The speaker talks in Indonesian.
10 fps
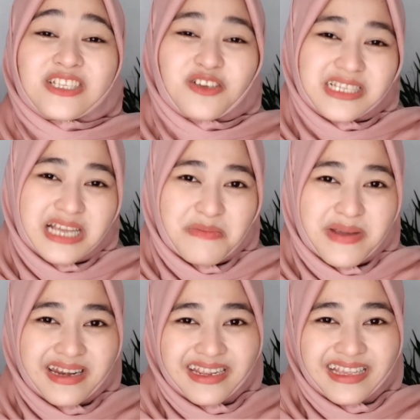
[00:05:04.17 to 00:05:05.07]
sosial
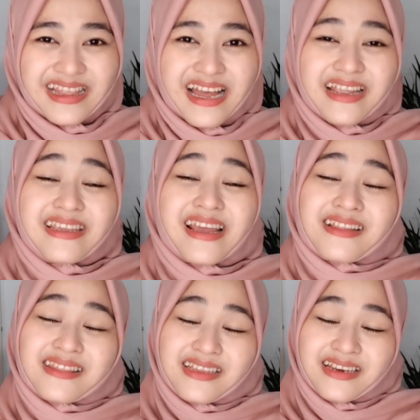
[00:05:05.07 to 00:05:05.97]
media kita
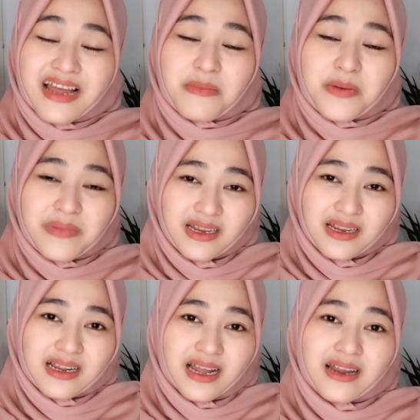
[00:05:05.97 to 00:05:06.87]
yang tidak
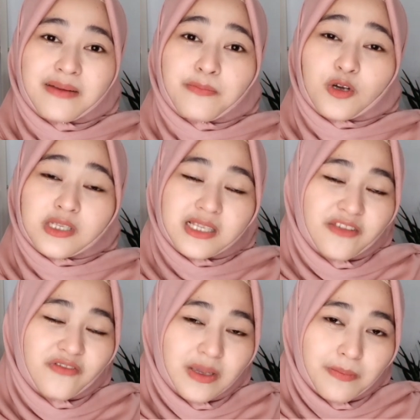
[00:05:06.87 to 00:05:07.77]
memberikan
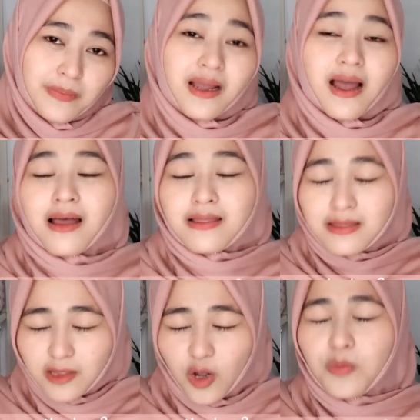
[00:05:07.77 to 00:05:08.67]
positif impact
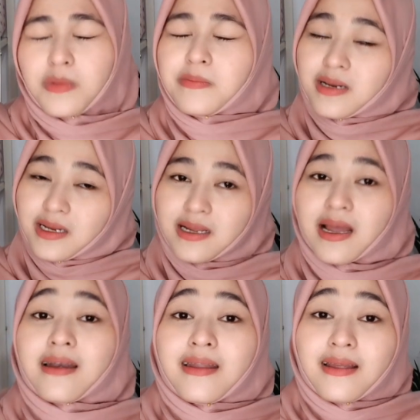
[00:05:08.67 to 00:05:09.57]
atau
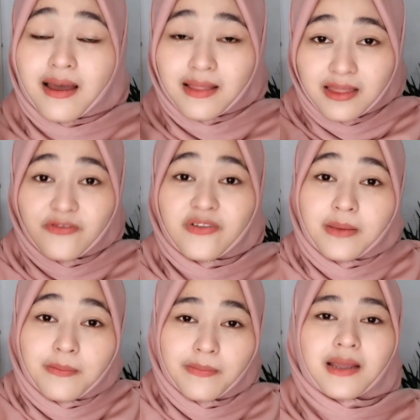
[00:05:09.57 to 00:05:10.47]
memberikan negatif
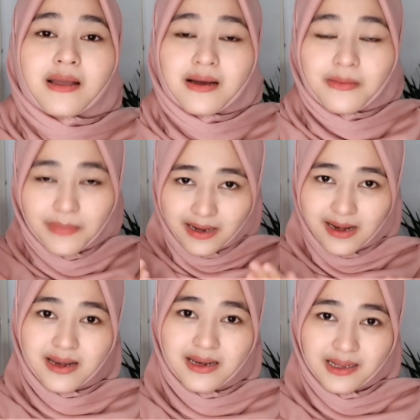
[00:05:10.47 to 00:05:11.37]
impact
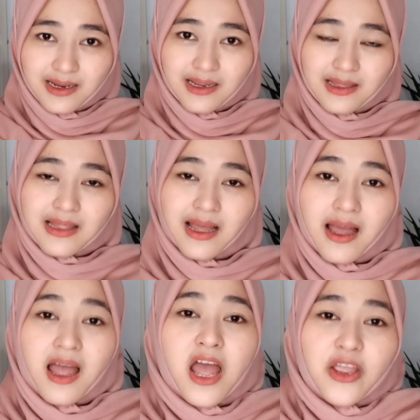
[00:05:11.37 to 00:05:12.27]
kepada diri kita.
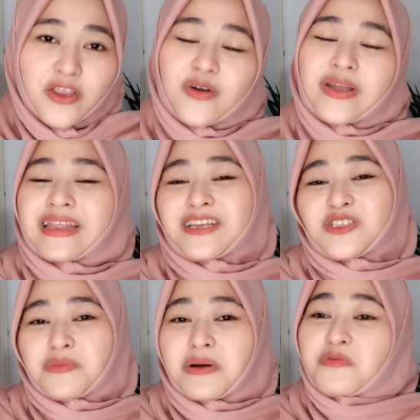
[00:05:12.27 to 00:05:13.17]
Yuk
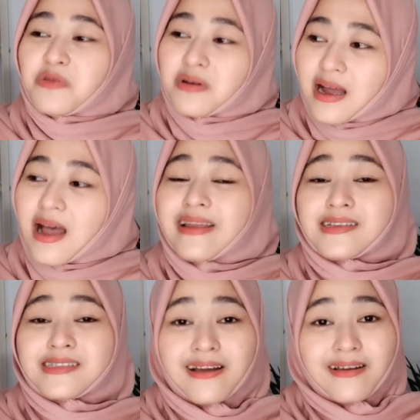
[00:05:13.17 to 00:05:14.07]
kita coba buka
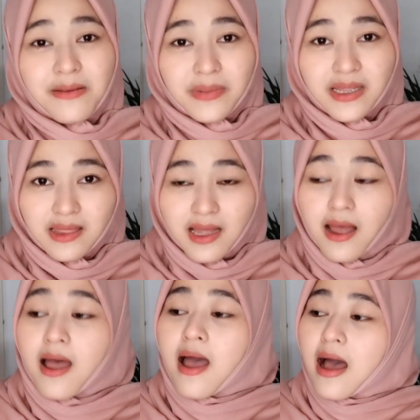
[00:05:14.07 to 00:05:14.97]
Instagram
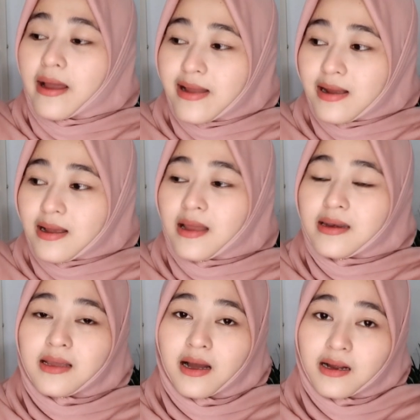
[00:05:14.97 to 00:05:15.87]
kita. Ada nggak
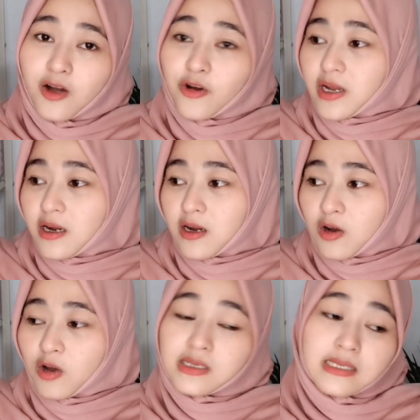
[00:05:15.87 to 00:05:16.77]
nih
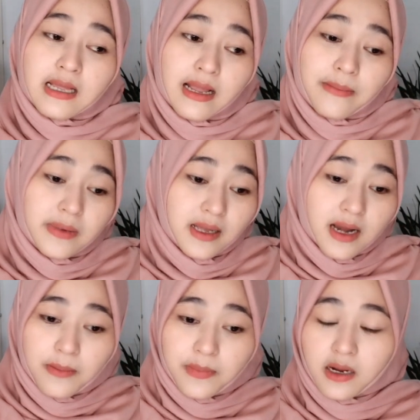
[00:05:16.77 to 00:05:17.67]
akun-akun
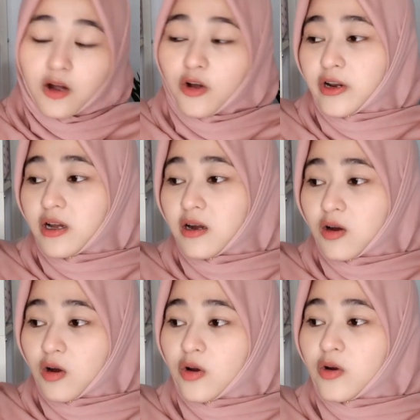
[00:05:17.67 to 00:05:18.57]
selebgram, akun-akun
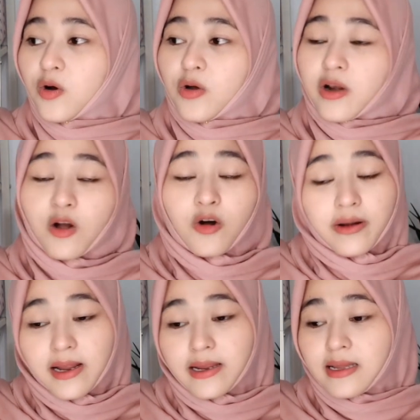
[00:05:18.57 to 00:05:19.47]
kon
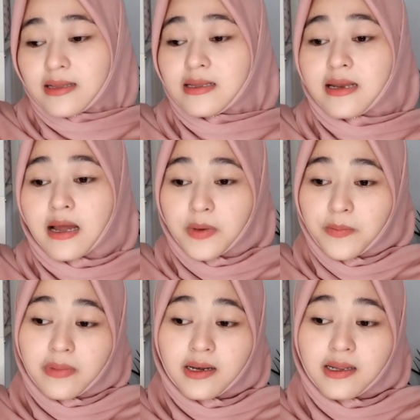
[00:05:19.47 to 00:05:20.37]
orang-orang yang tidak
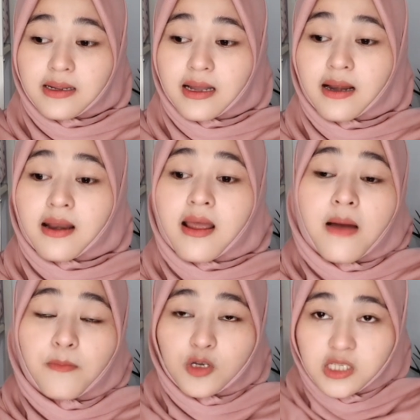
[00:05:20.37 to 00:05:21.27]
memberikan
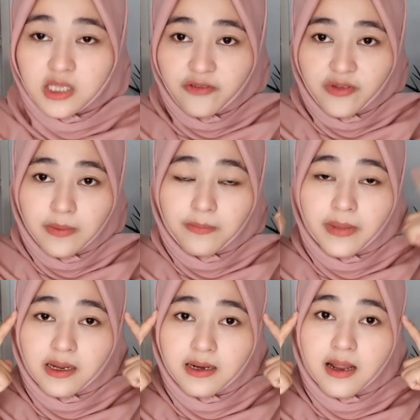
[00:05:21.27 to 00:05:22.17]
positif
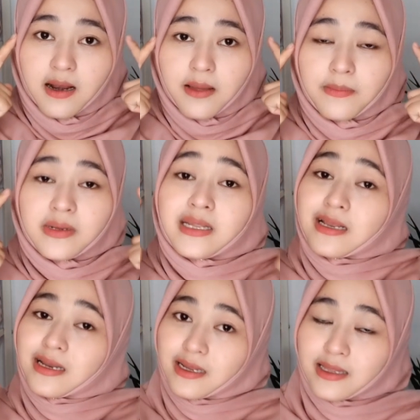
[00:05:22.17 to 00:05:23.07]
impact ke dalam
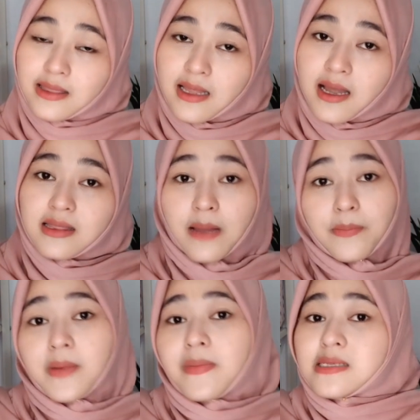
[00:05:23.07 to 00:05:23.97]
diri kita
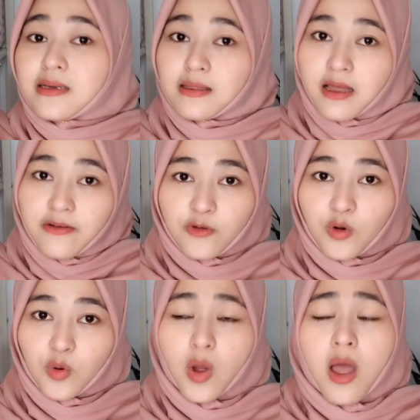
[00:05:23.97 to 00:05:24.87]
tapi masih kita
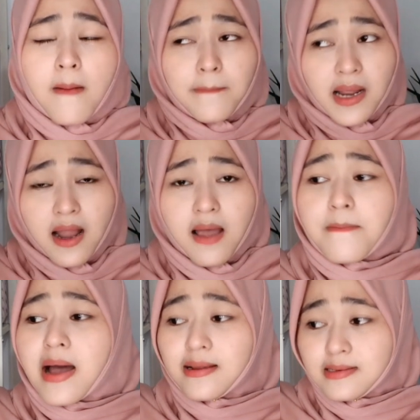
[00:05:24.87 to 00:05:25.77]
follow malah
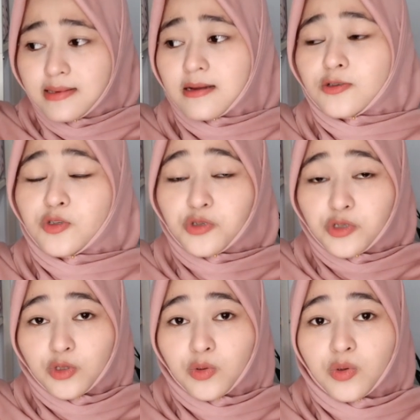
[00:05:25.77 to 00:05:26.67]
banyak
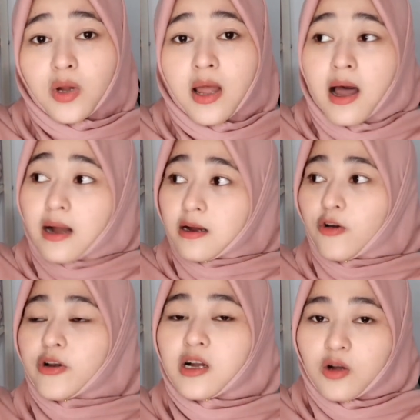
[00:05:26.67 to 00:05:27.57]
justru
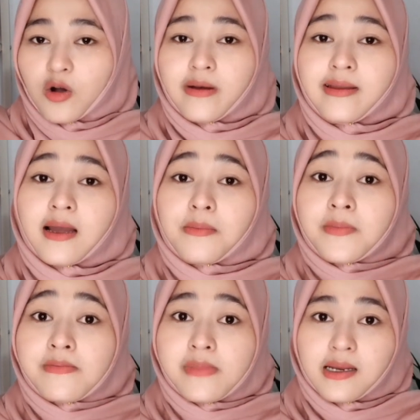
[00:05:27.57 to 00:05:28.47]
akun-akun yang
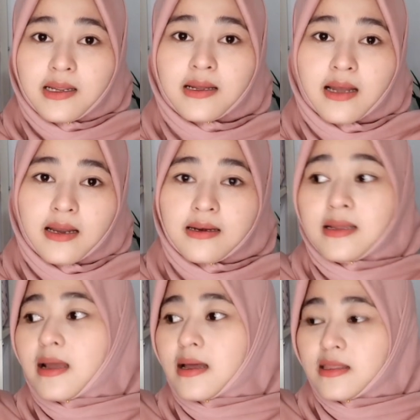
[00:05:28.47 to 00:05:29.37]
memberikan
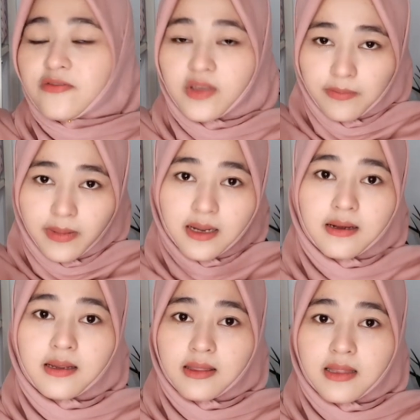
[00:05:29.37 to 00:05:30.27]
negatif impact
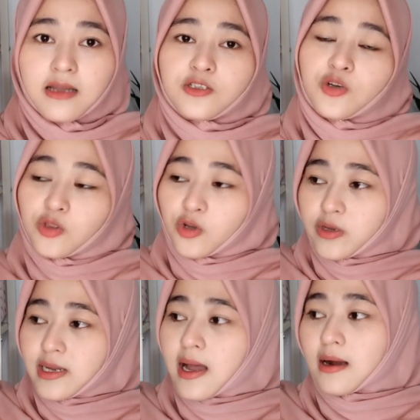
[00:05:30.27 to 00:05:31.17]
ke kita
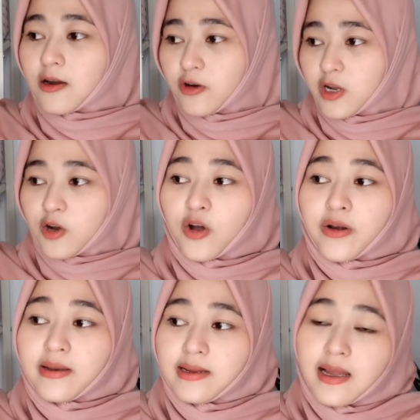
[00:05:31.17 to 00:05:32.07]
contohnya
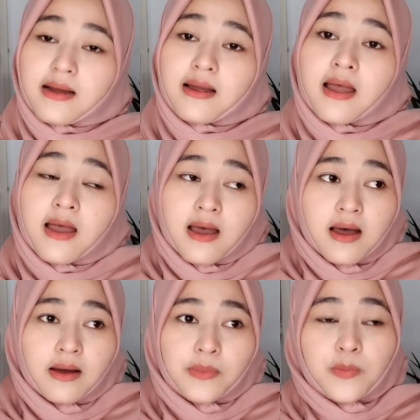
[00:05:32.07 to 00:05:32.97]
akun-akun yang
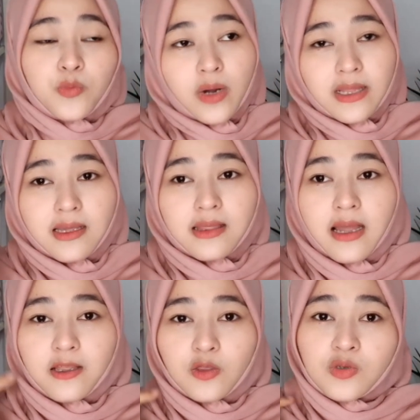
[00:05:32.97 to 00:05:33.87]
membuat
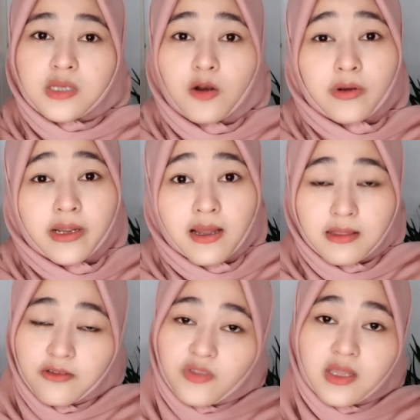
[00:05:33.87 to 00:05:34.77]
kita itu selalu
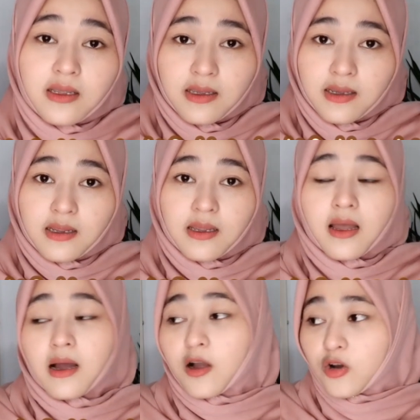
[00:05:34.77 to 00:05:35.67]
negatif thinking,
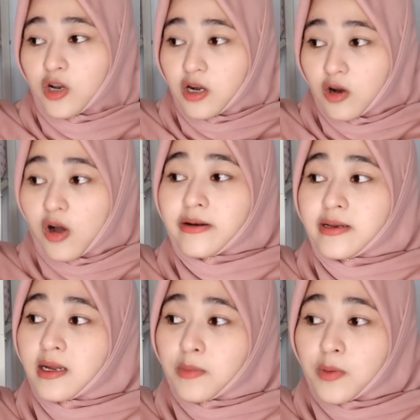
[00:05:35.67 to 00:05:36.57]
akun-akun
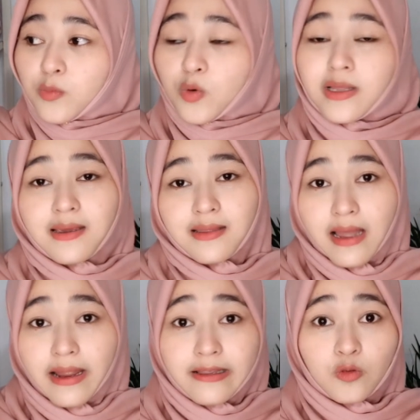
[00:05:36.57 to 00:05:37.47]
yang membuat
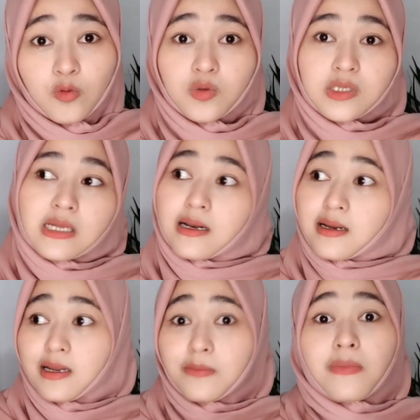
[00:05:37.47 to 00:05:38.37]
kita itu
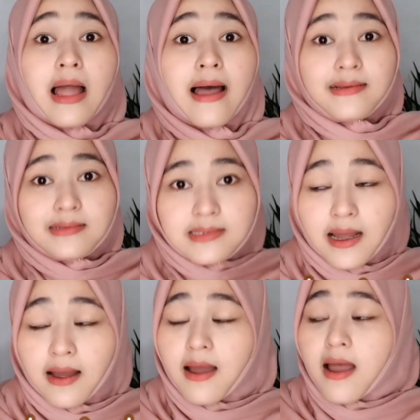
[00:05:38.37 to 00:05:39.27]
sering belanja,